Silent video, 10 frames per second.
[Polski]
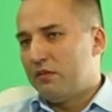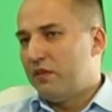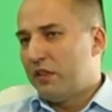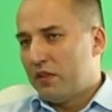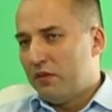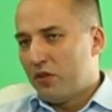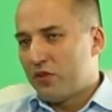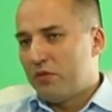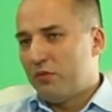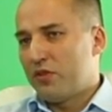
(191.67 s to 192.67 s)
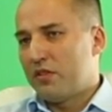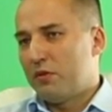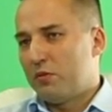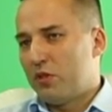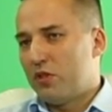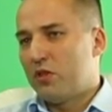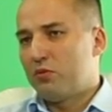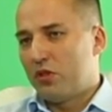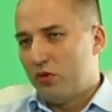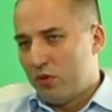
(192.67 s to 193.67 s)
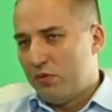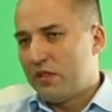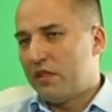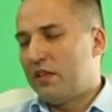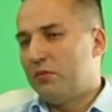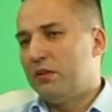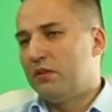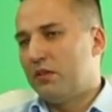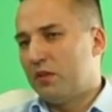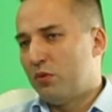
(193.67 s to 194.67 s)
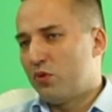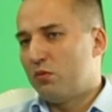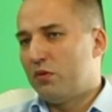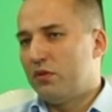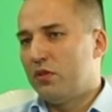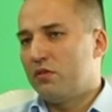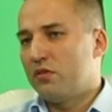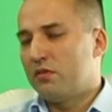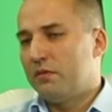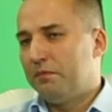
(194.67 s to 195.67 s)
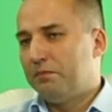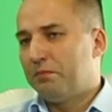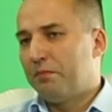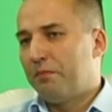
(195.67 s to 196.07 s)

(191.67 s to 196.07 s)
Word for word: Niewielkim kosztem można zabezpieczyć się przed dużymi stratami, to tak podsumowując. Mhm.